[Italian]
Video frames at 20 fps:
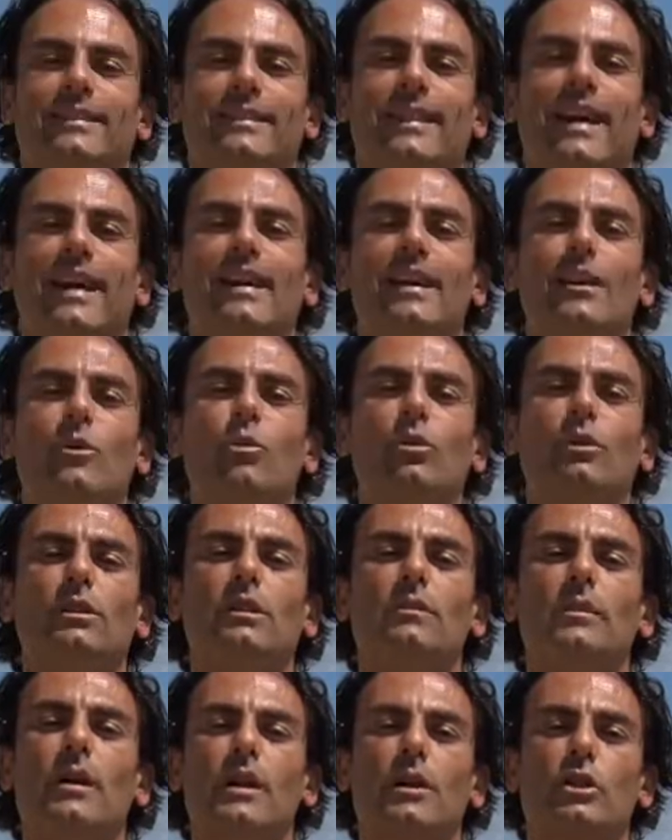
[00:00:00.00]
Dalle
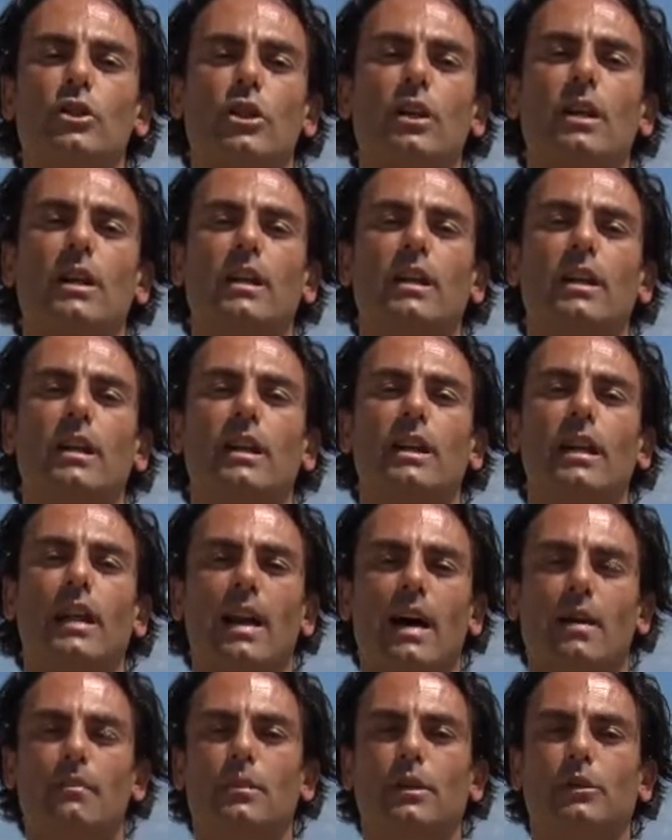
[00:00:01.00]
ultime ricerche
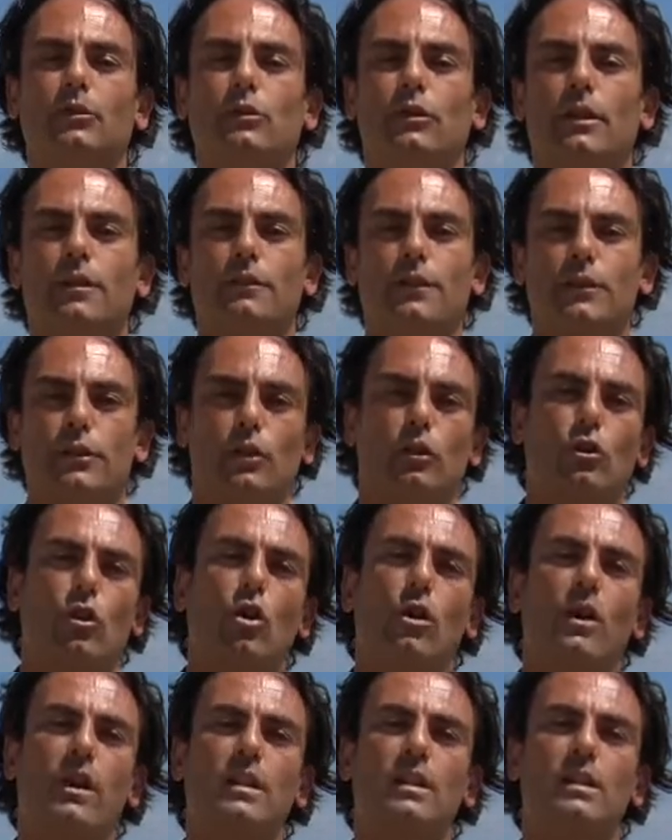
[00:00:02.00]
nell'ambito dei fascia
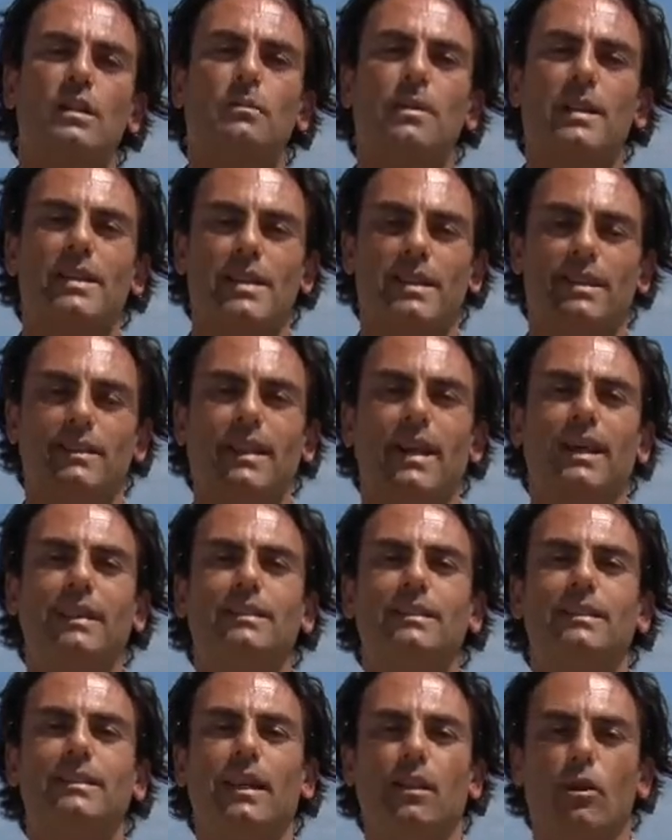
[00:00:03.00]
congress
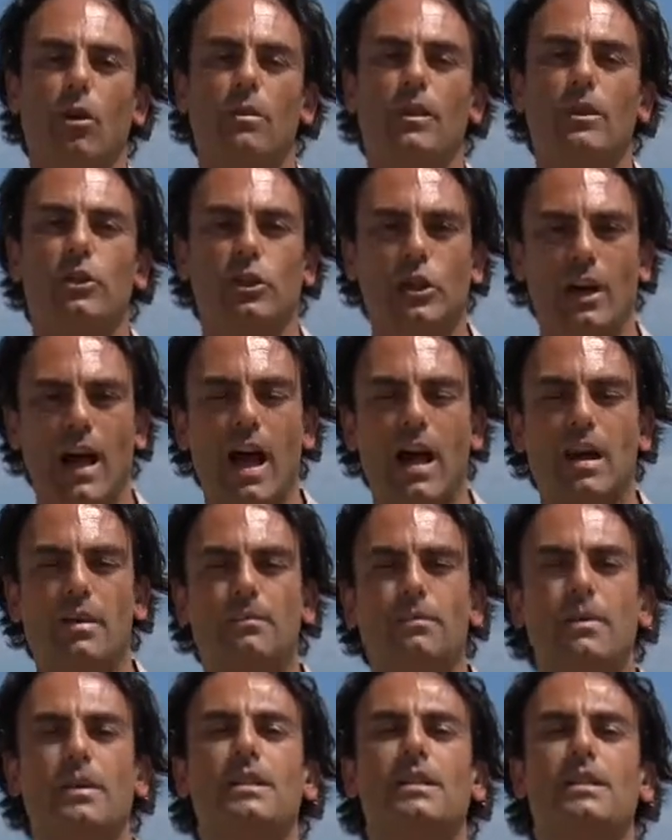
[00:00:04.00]
presentati da Robert
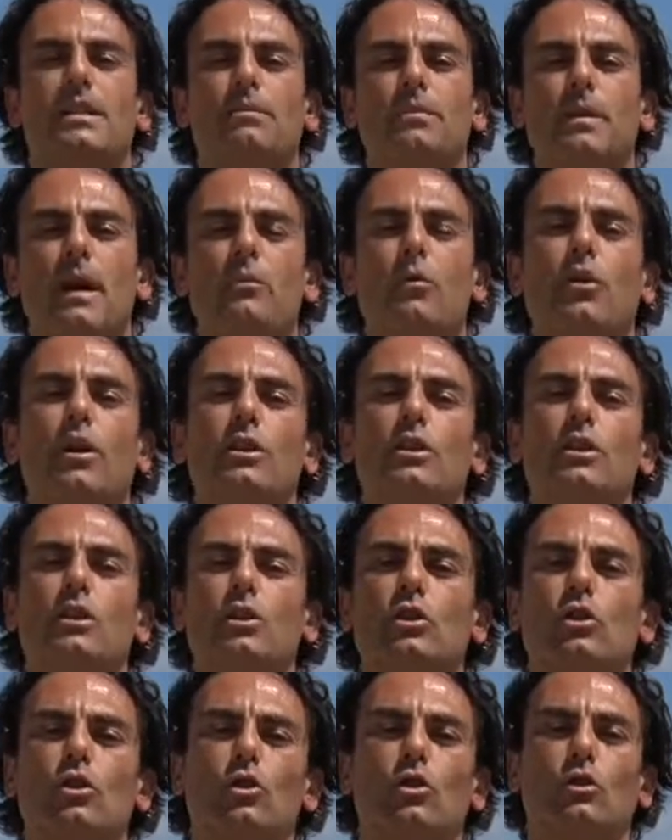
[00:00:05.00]
Schleip sappiamo che ci
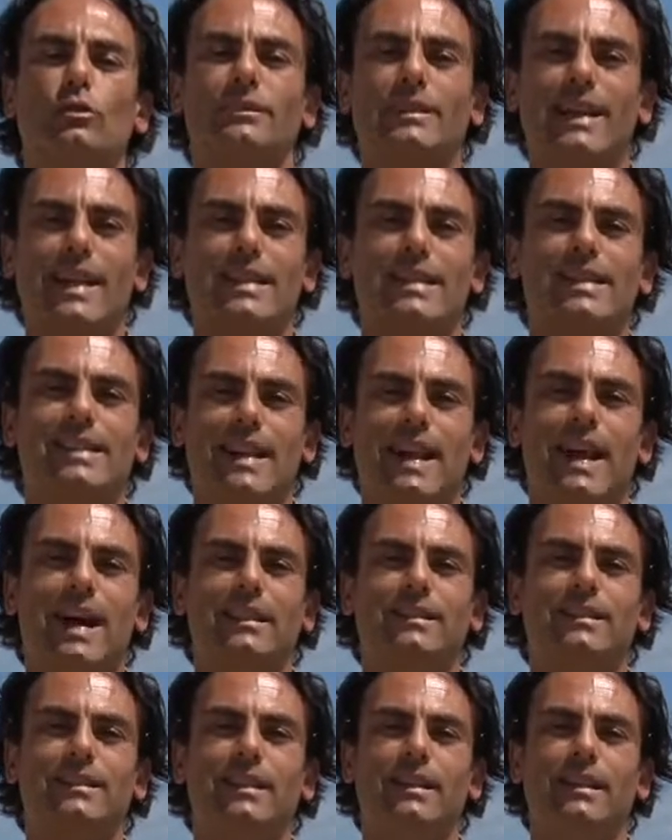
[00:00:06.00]
sono tre
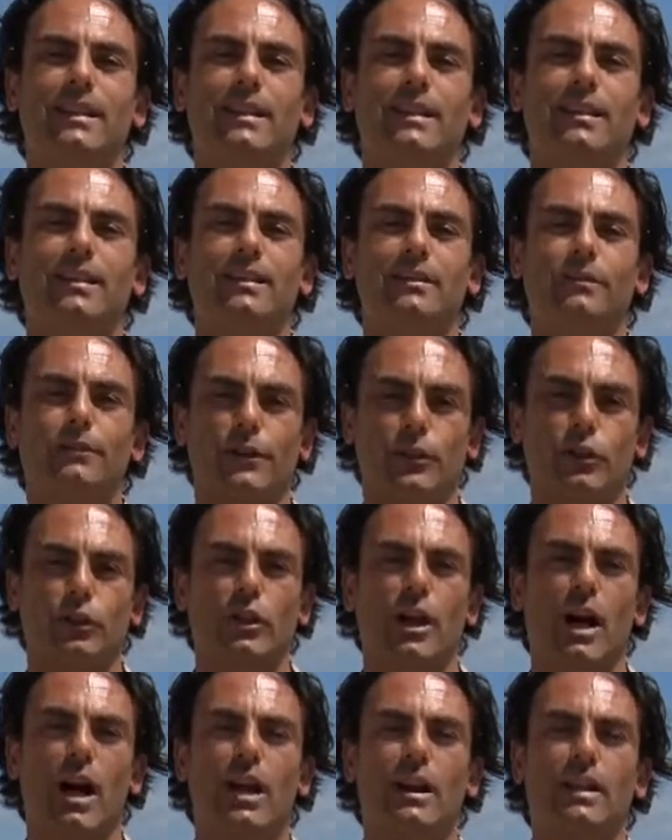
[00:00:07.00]
strati
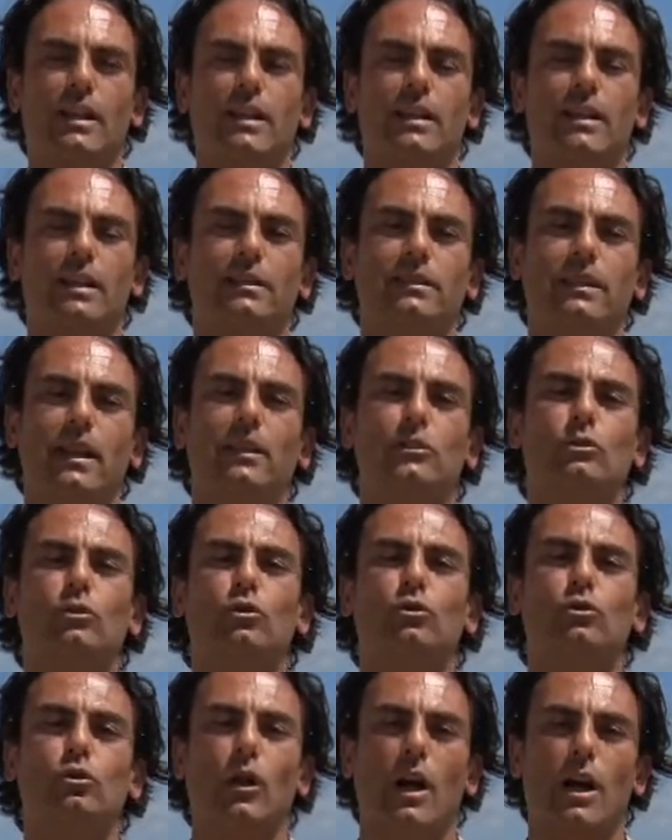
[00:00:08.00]
fasciali nel
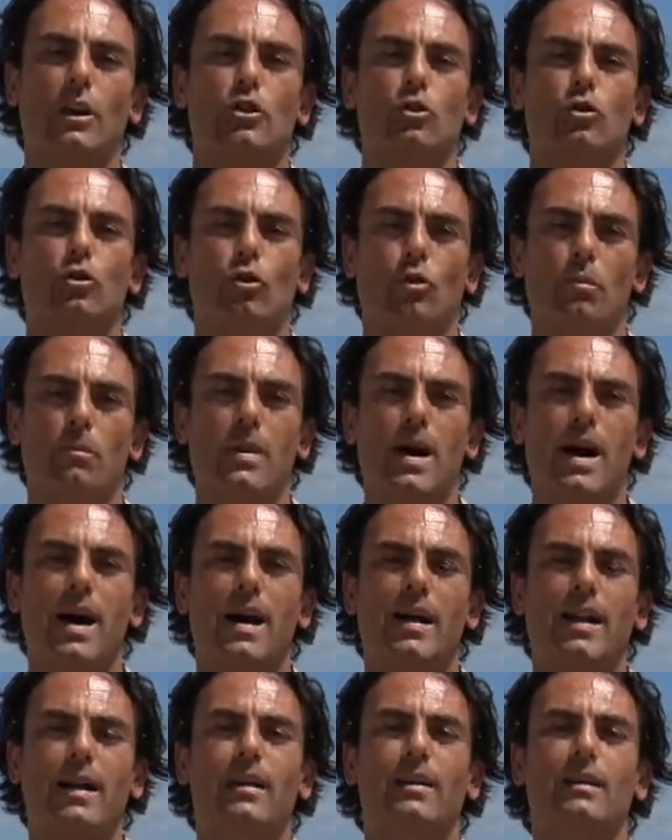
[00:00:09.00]
tratto toracico
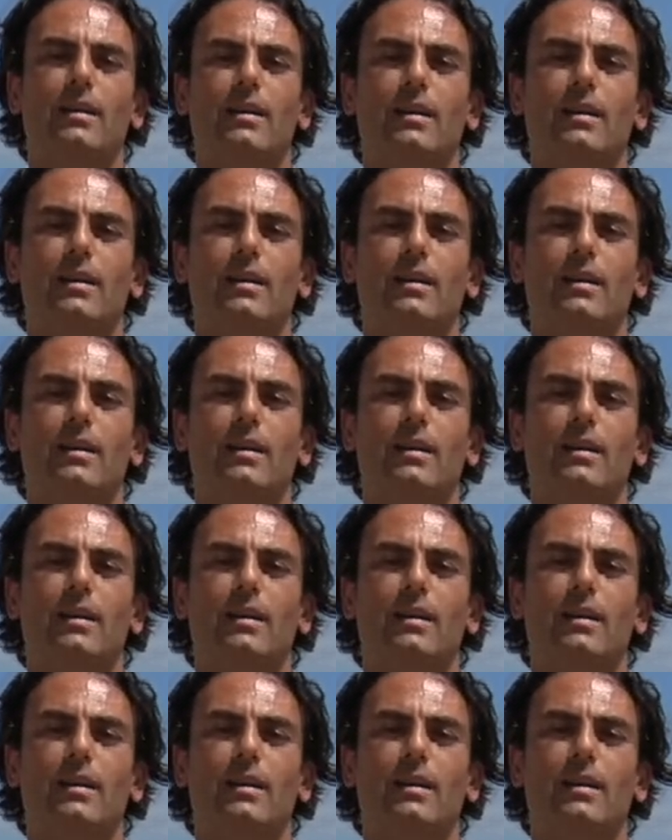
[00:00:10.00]
lombare,